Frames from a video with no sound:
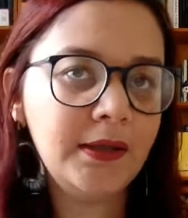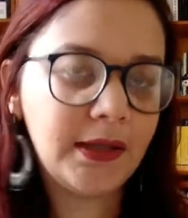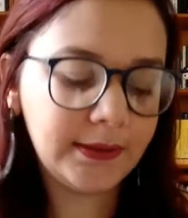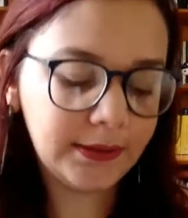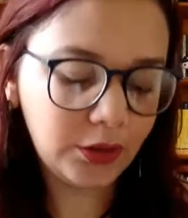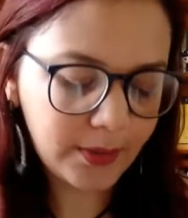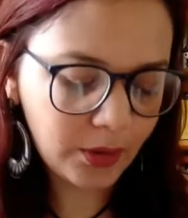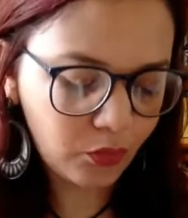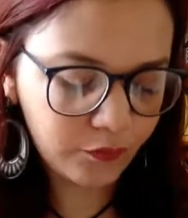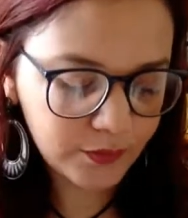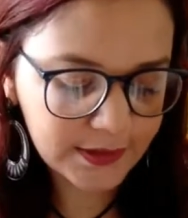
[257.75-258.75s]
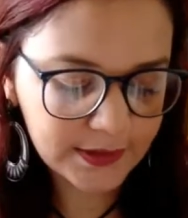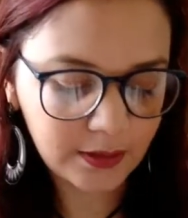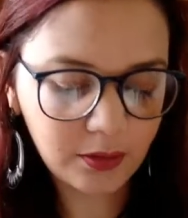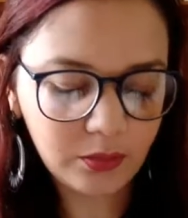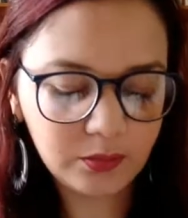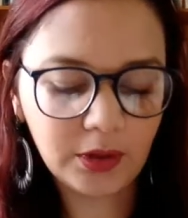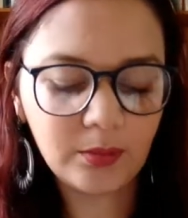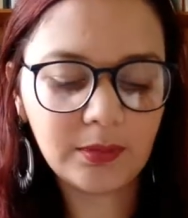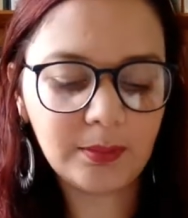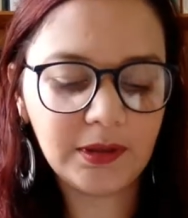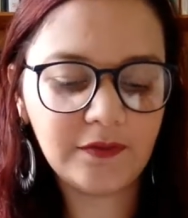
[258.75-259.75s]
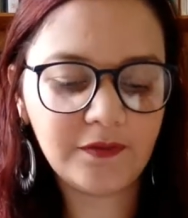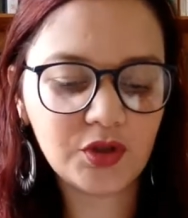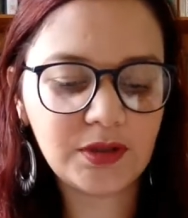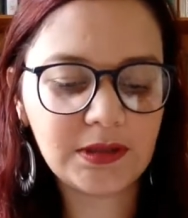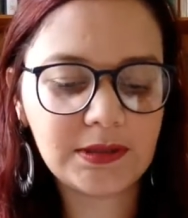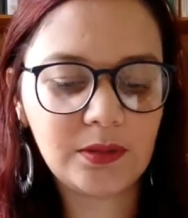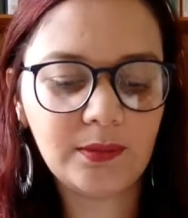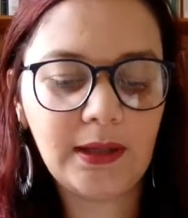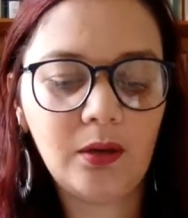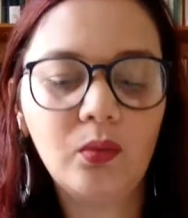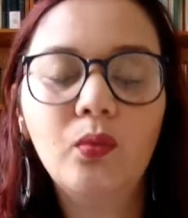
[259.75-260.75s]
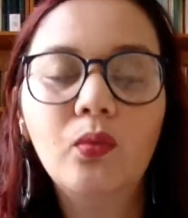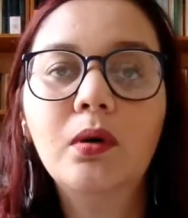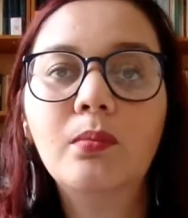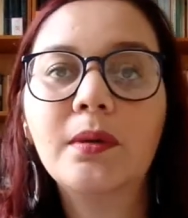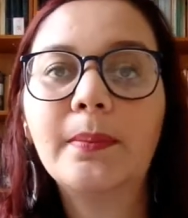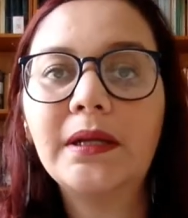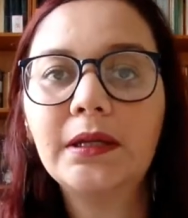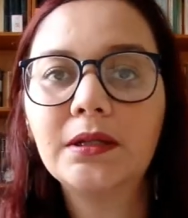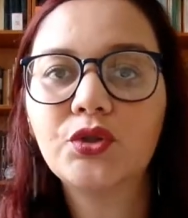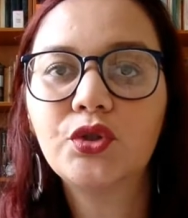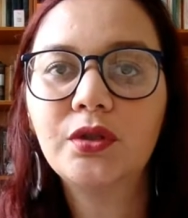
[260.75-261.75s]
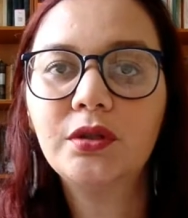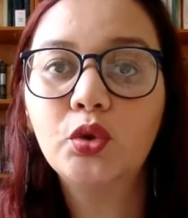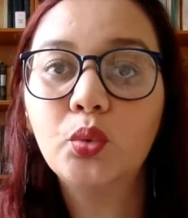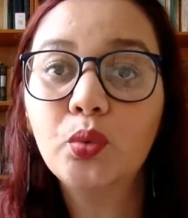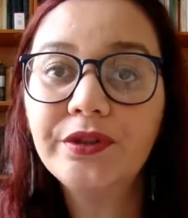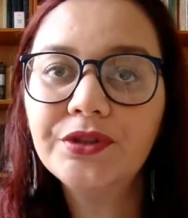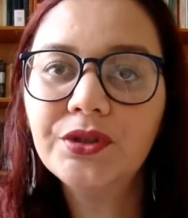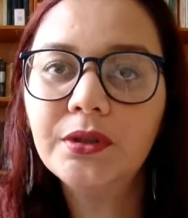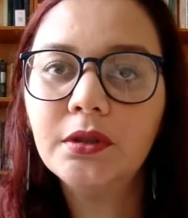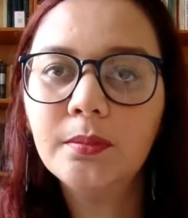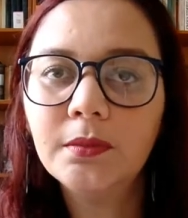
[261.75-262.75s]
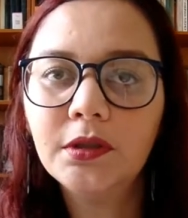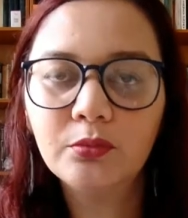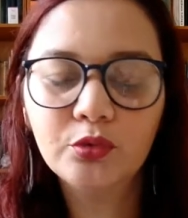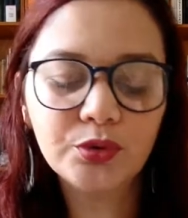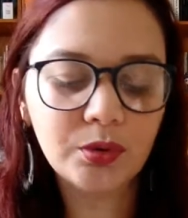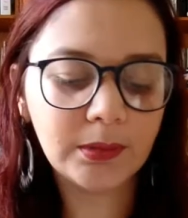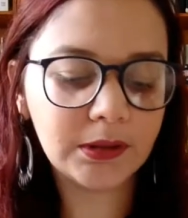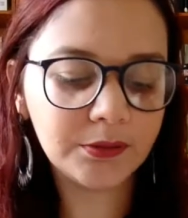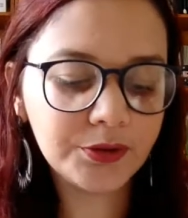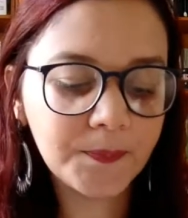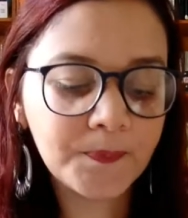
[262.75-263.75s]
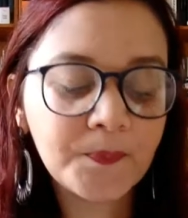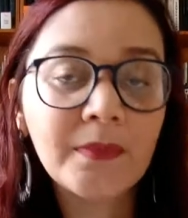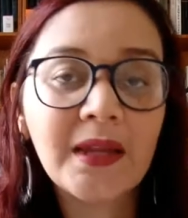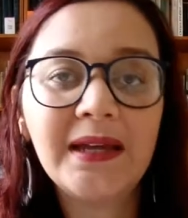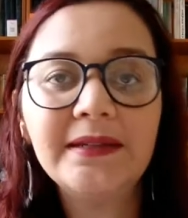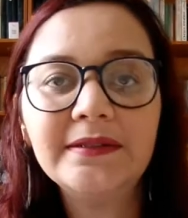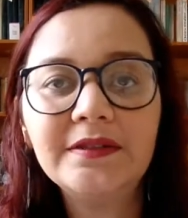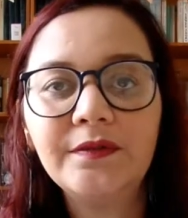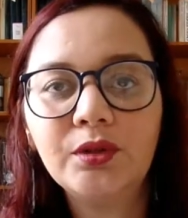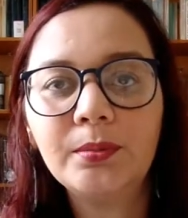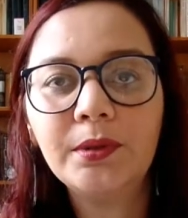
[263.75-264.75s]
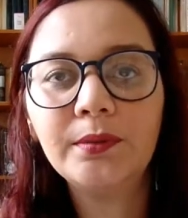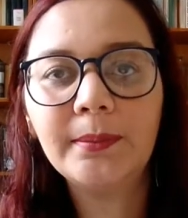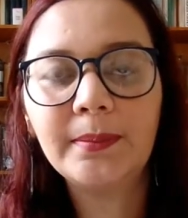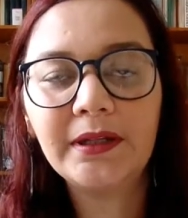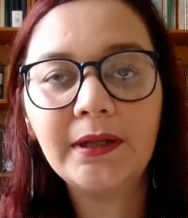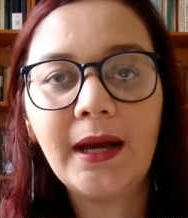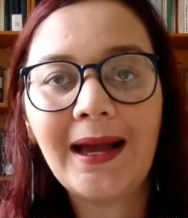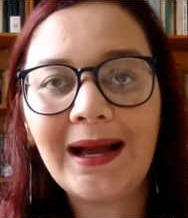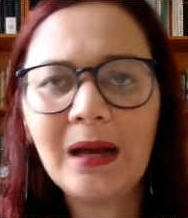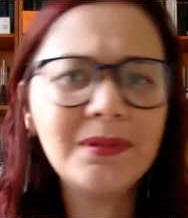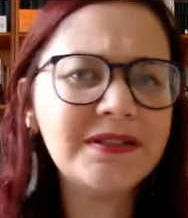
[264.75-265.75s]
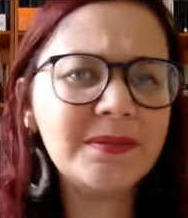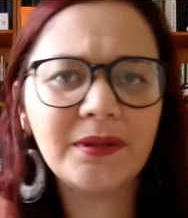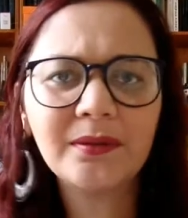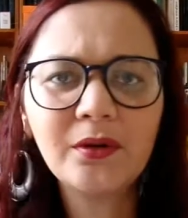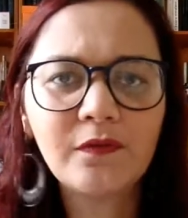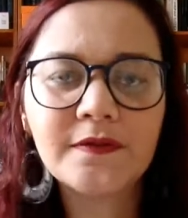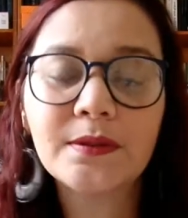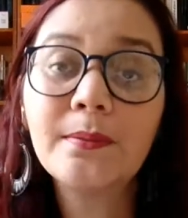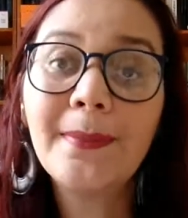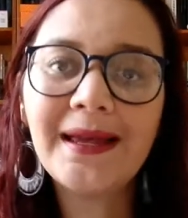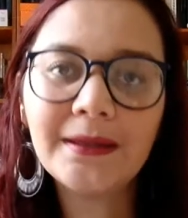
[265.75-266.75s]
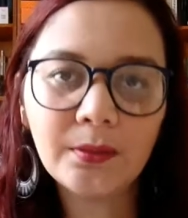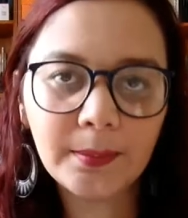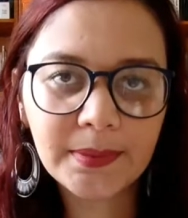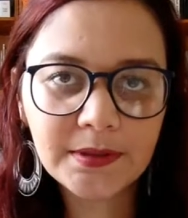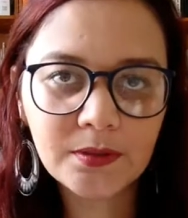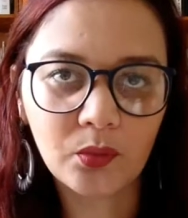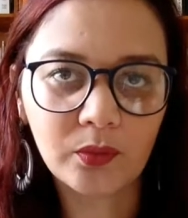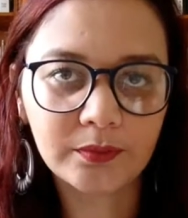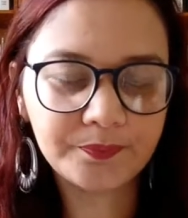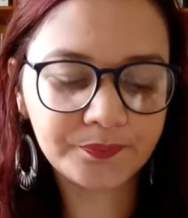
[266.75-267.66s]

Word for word: E aí tem uma confusão, tem uma manifestação na rua, uma briga de hindus e, e muçulmanos. Ele se vê no meio da briga, acaba se metendo na confusão e mata uma pessoa.